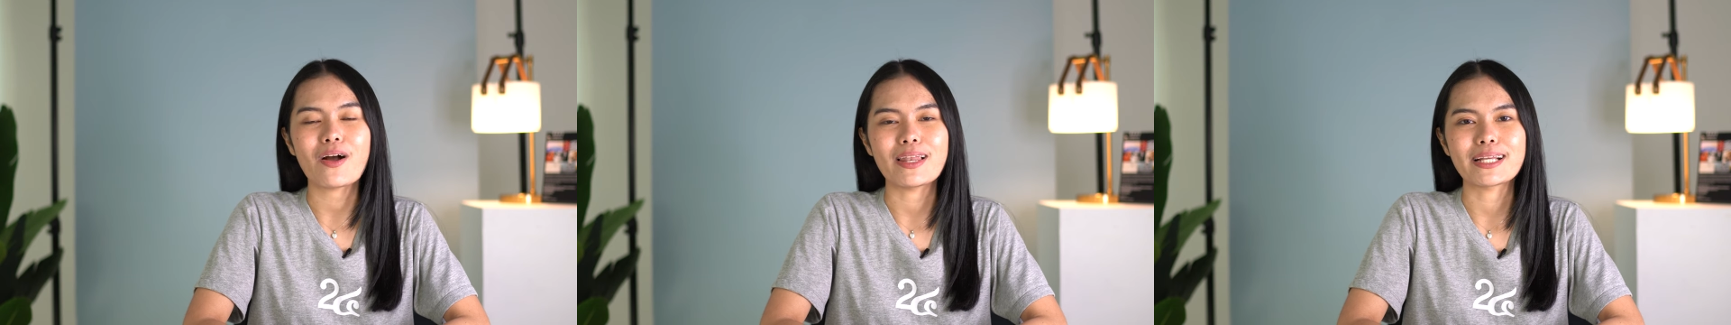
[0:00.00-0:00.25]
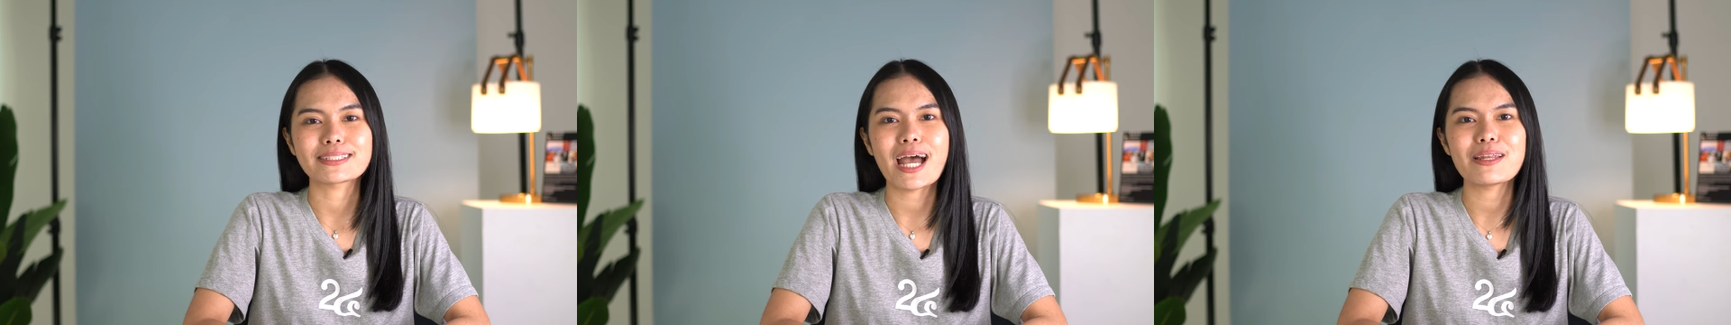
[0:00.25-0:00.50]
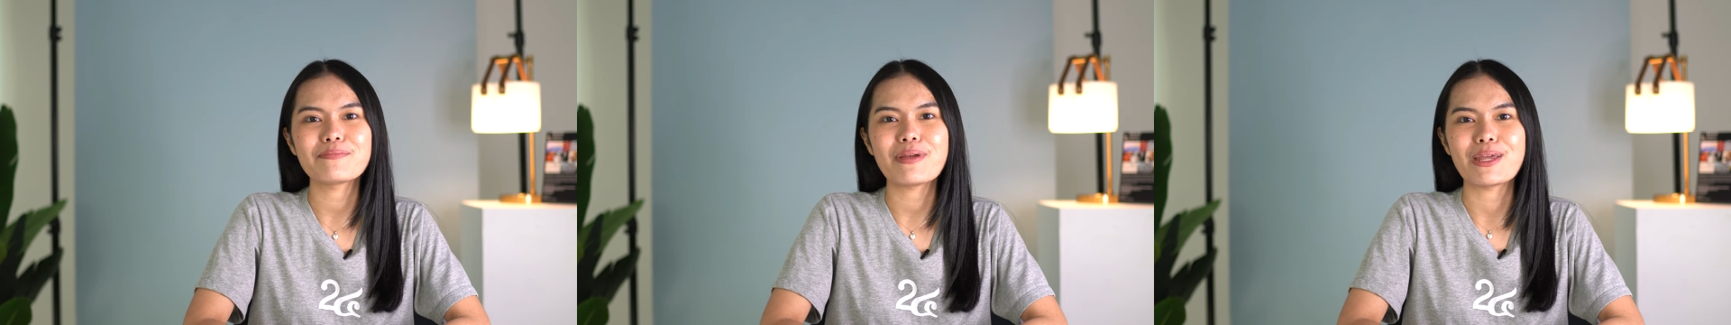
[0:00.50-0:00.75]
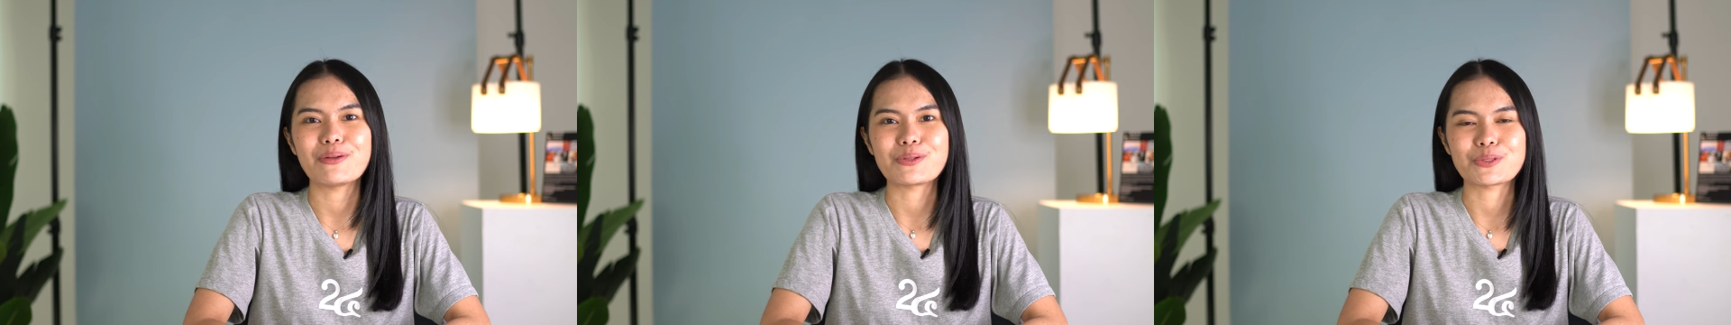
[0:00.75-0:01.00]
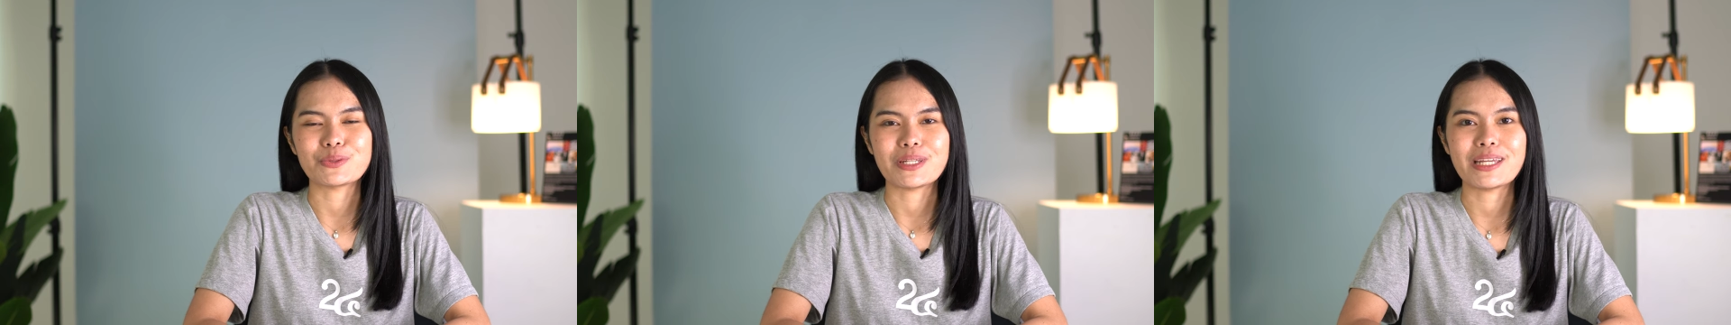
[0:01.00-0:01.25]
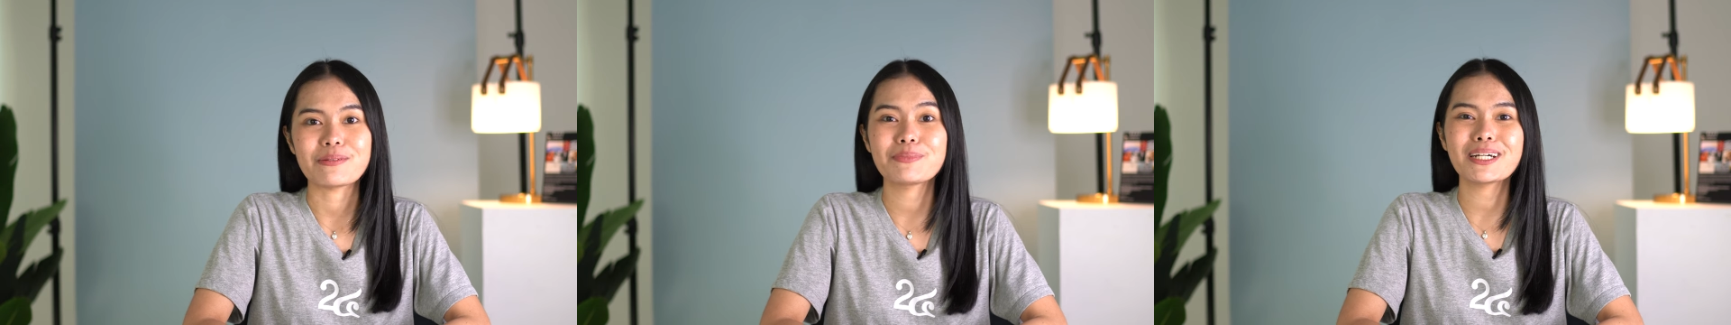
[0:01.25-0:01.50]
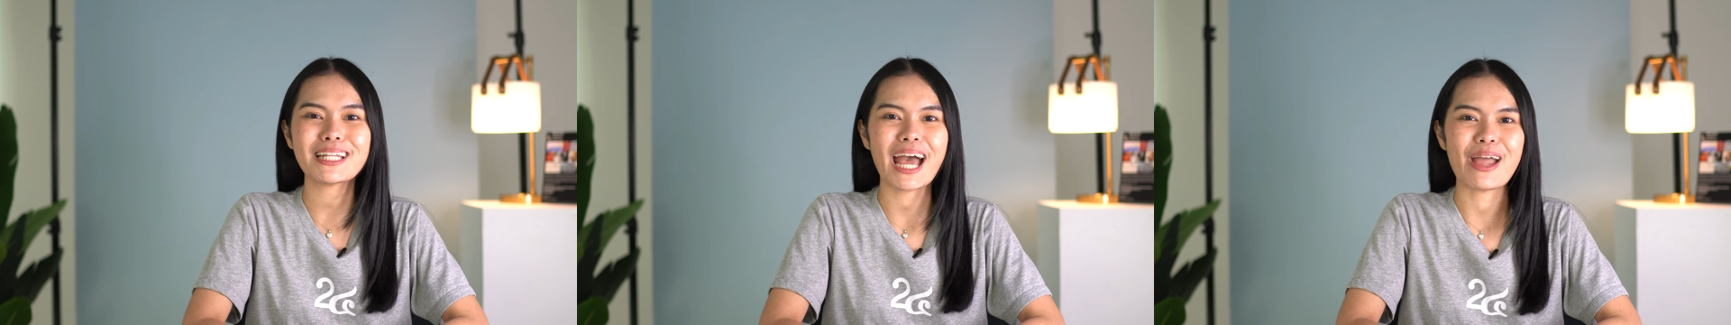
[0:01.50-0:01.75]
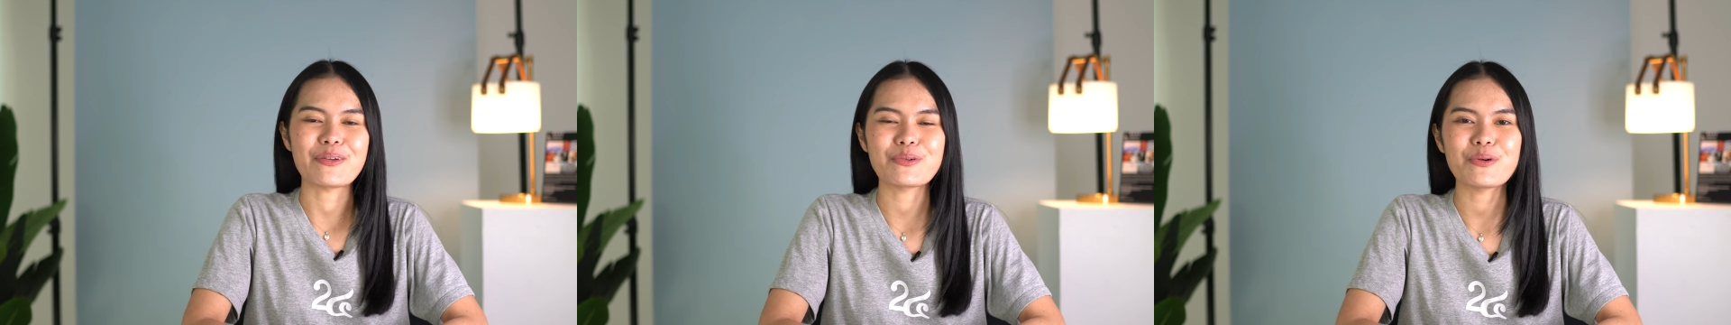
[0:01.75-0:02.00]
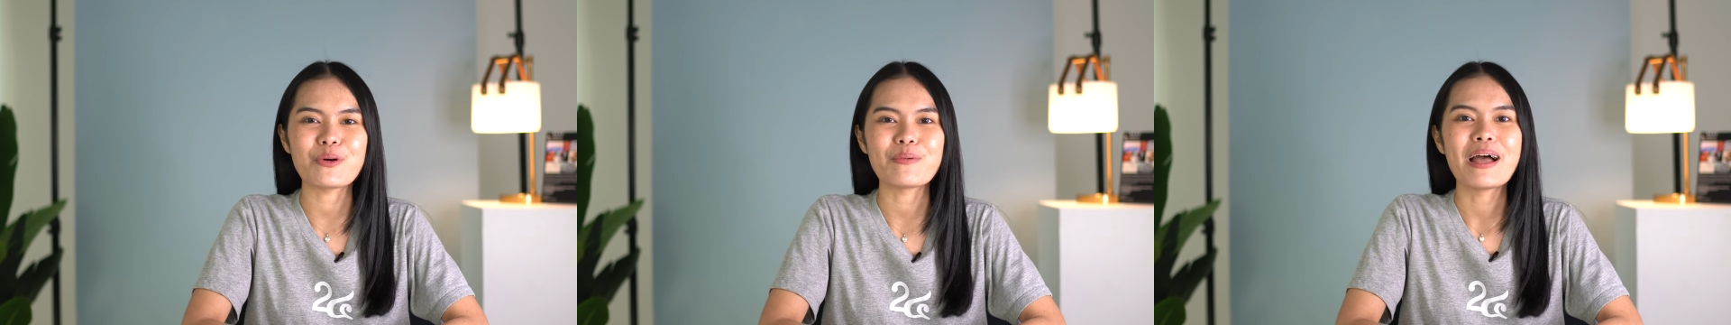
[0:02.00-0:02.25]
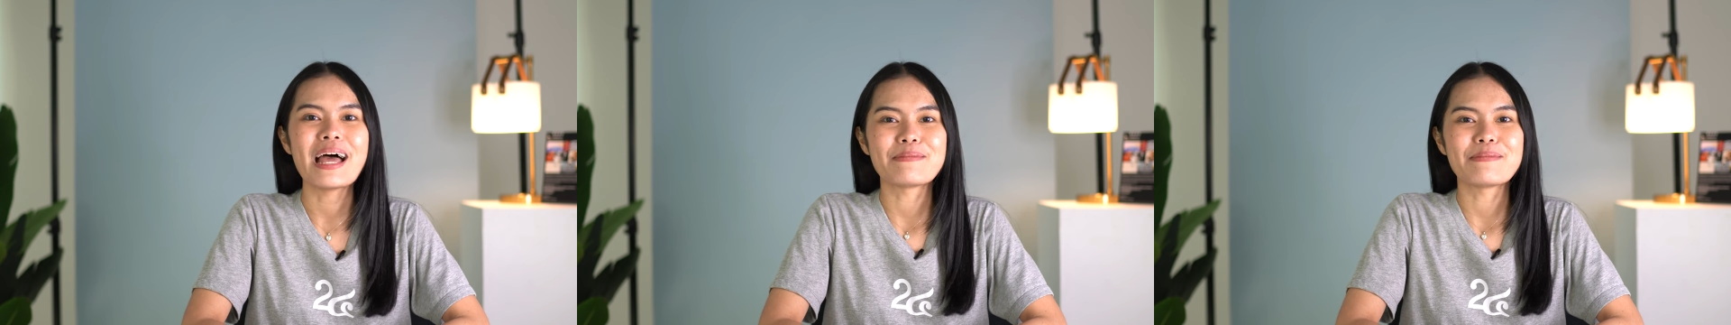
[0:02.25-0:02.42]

คอลเลกชันเมนูสุดฮิตเพื่อถ่ายรูป